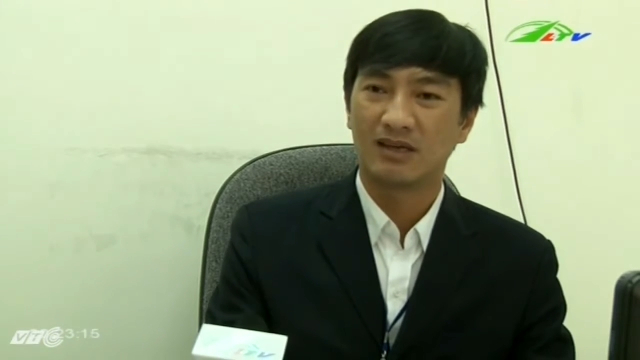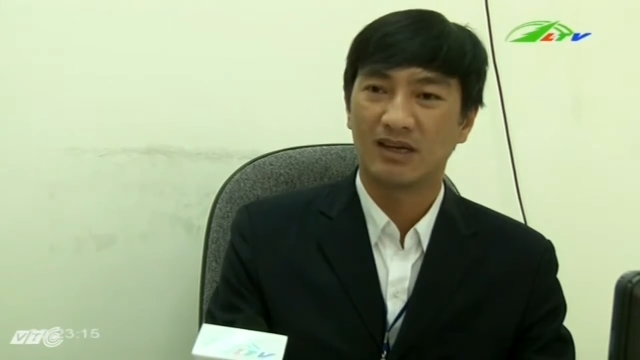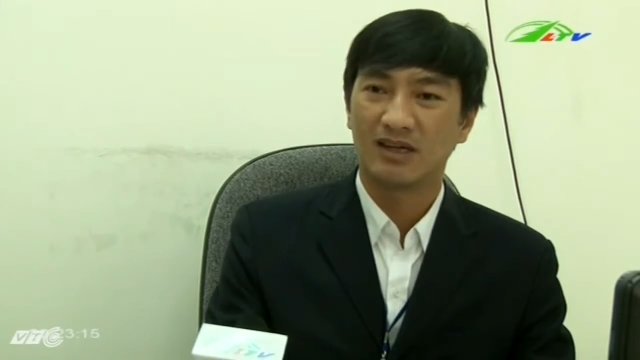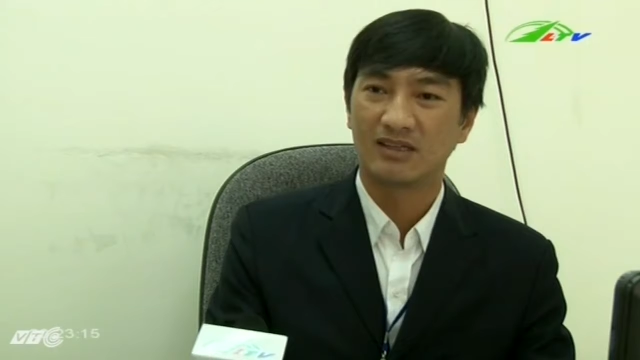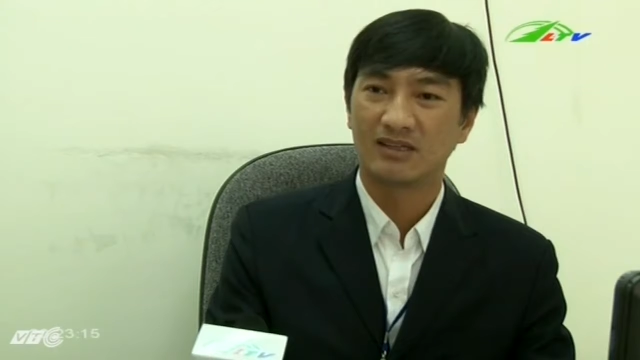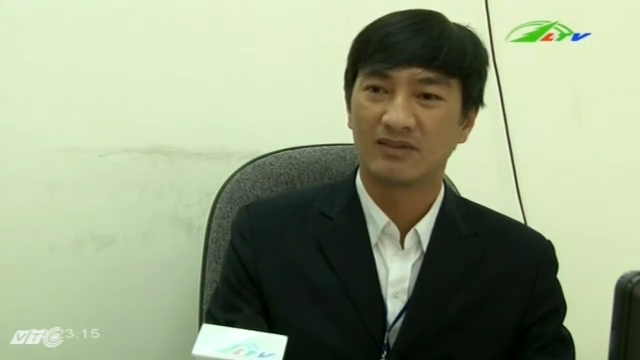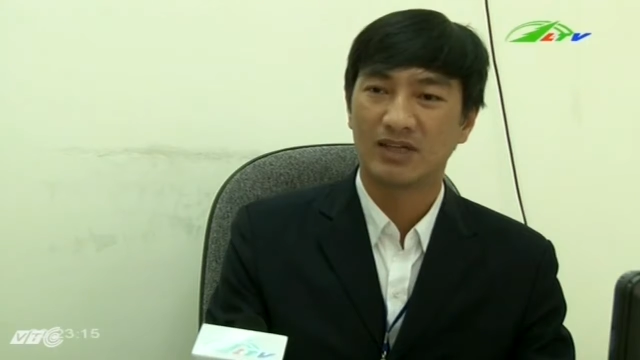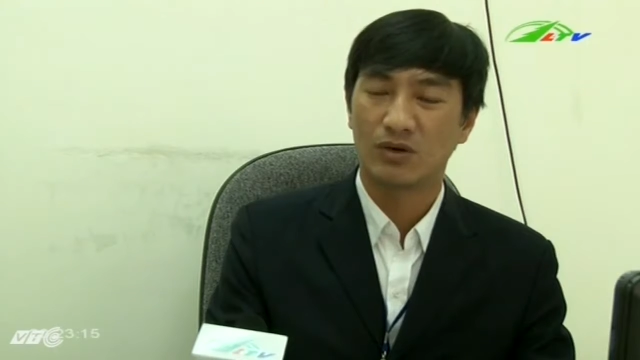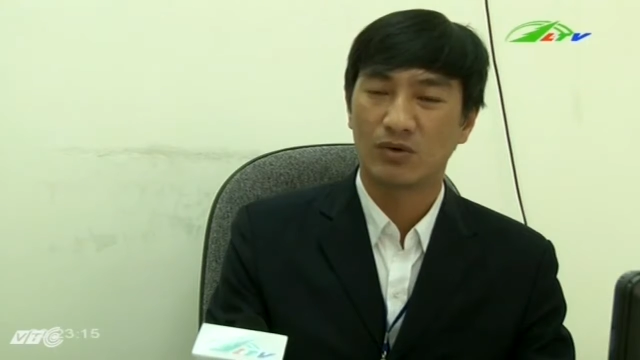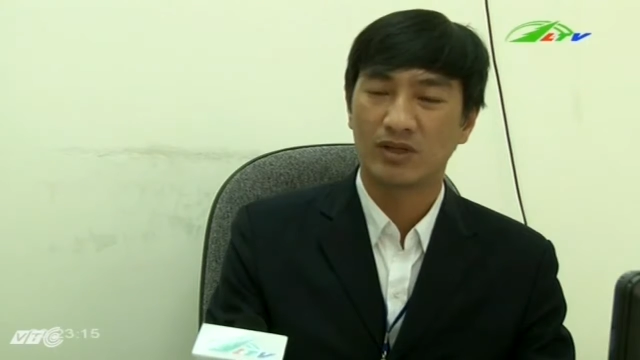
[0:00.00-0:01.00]
à,
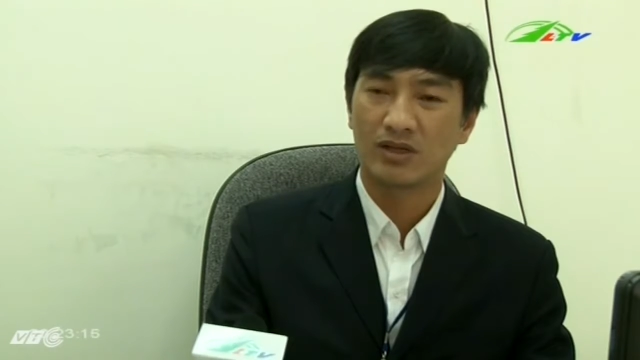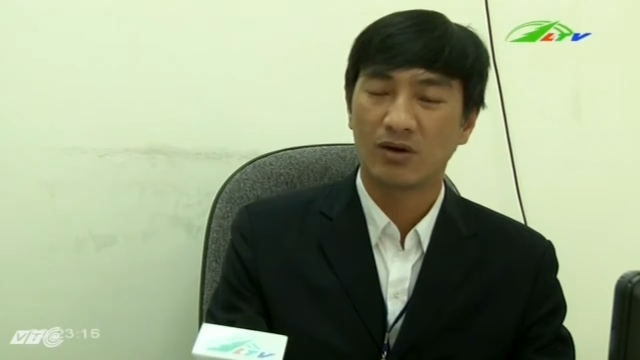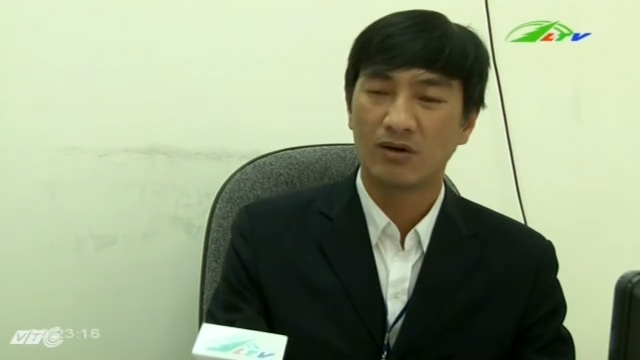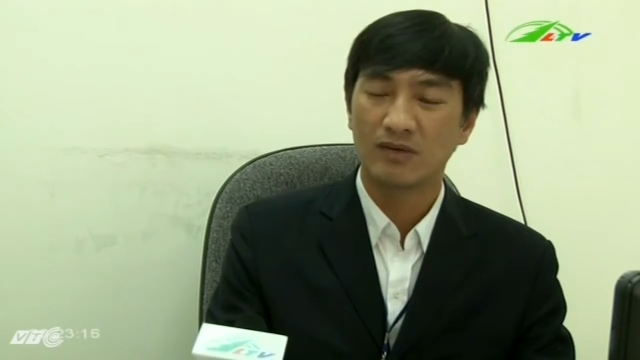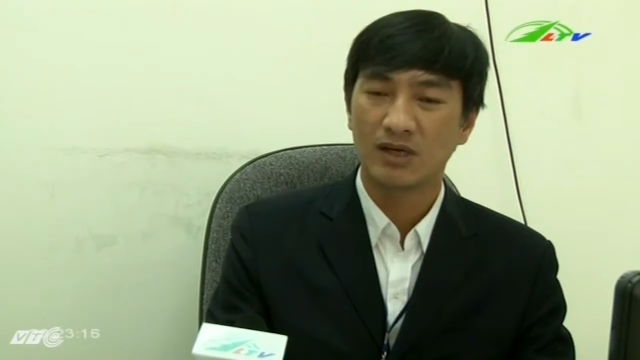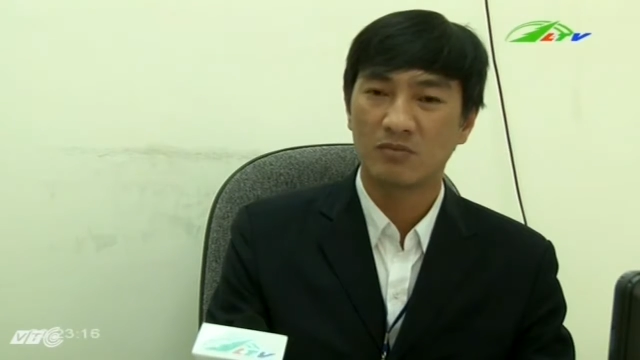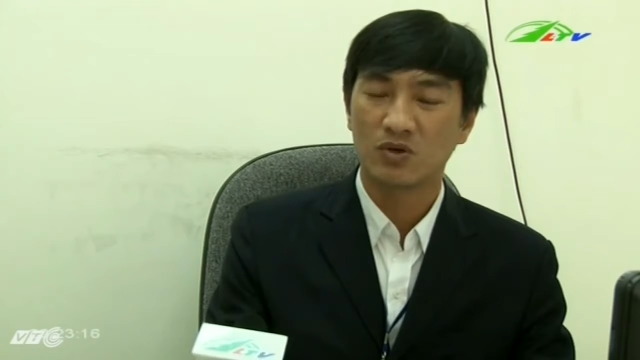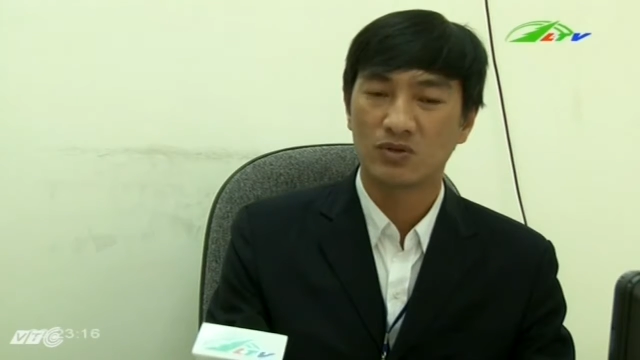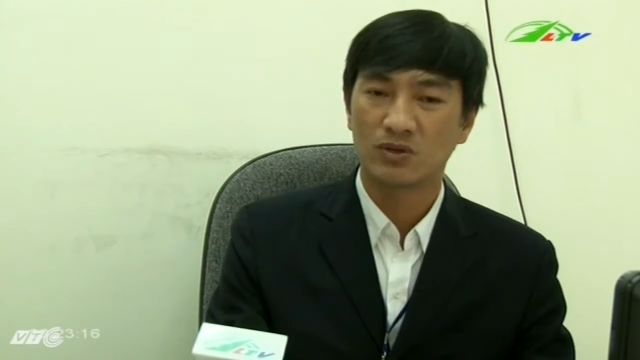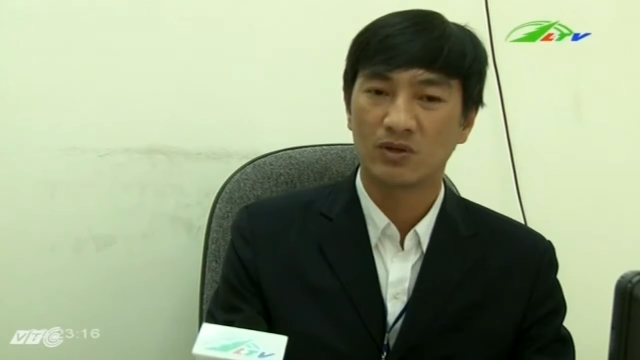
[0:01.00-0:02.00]
ví dụ như đối với
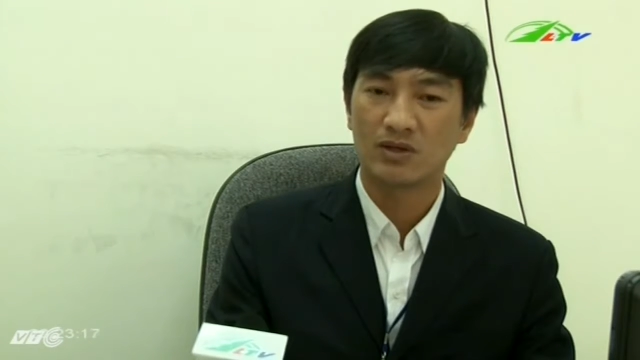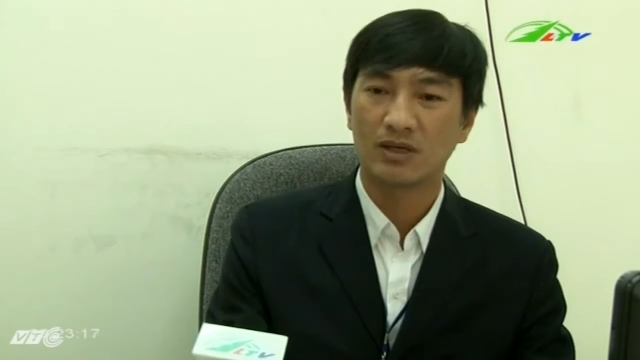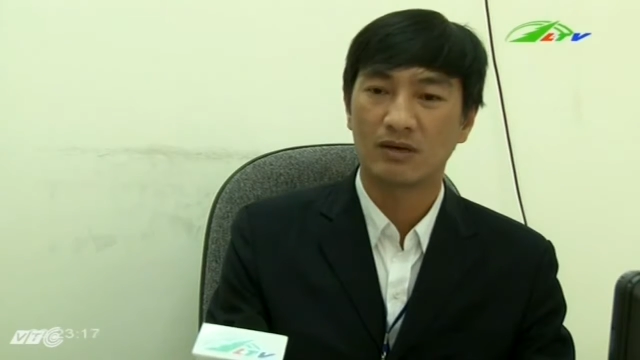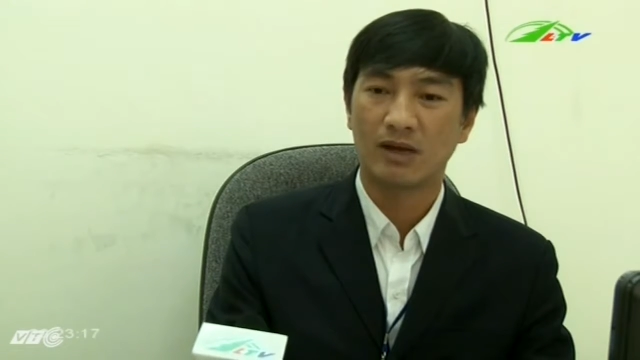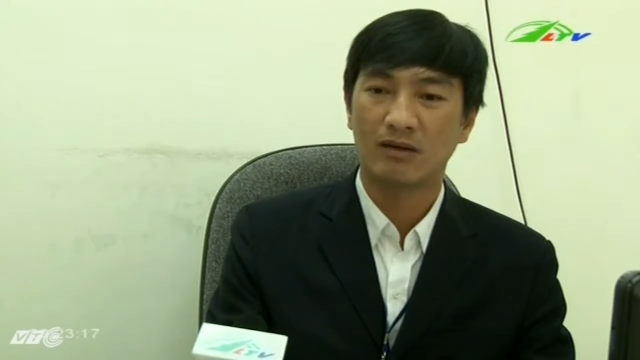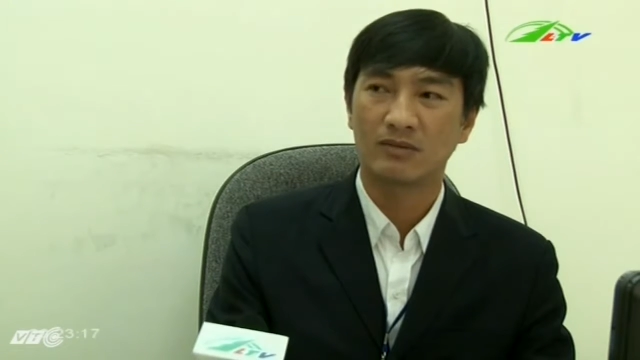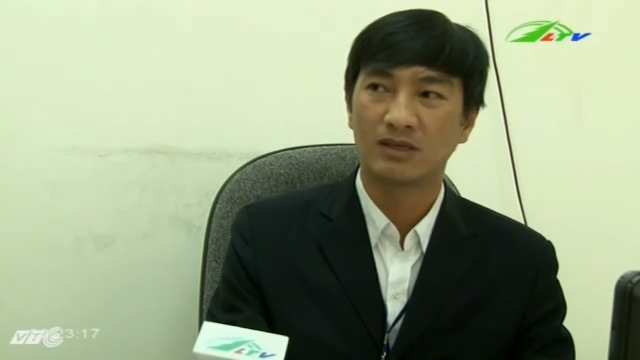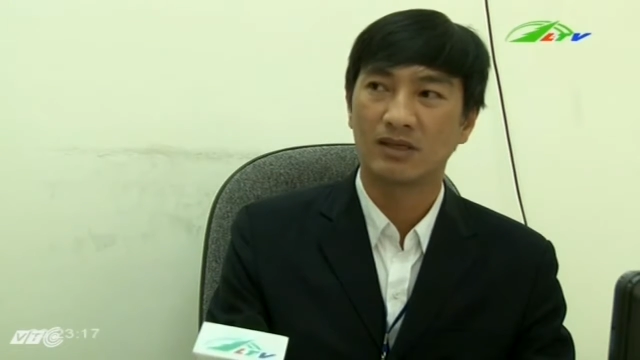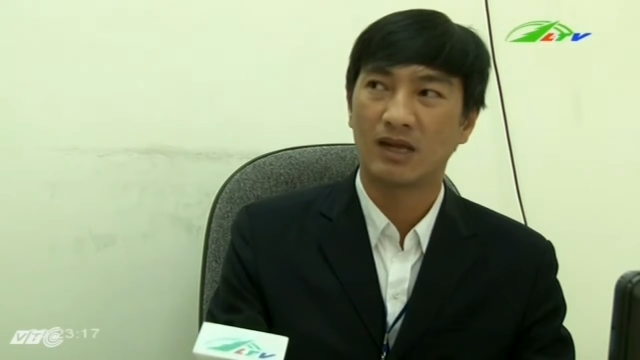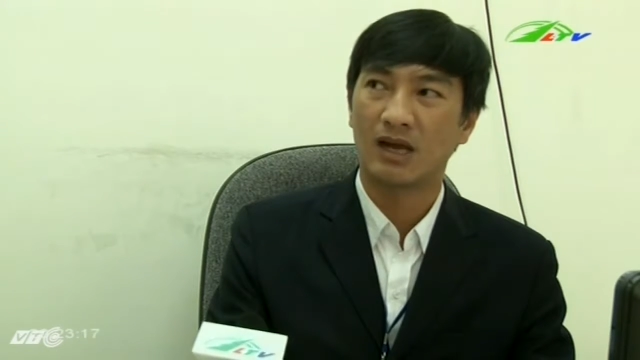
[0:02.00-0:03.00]
một số người lao động
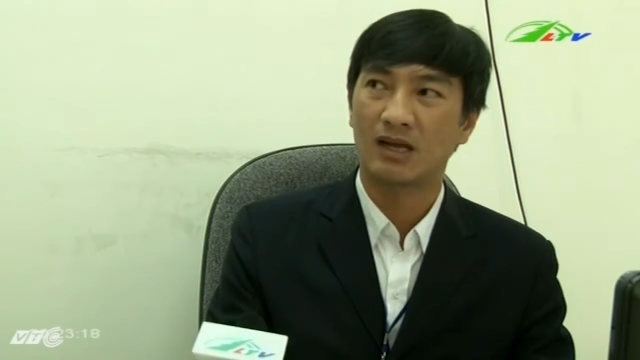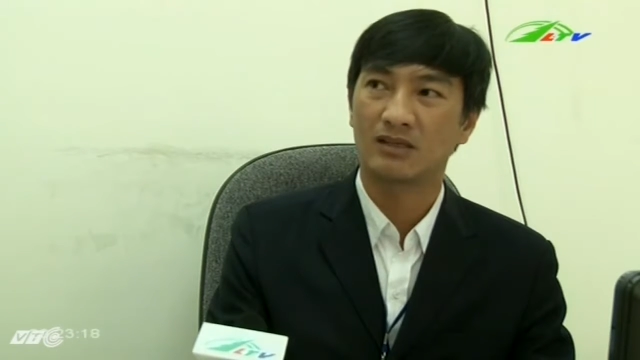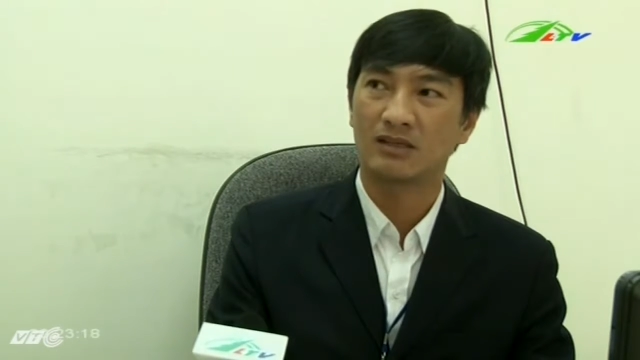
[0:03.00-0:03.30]
như là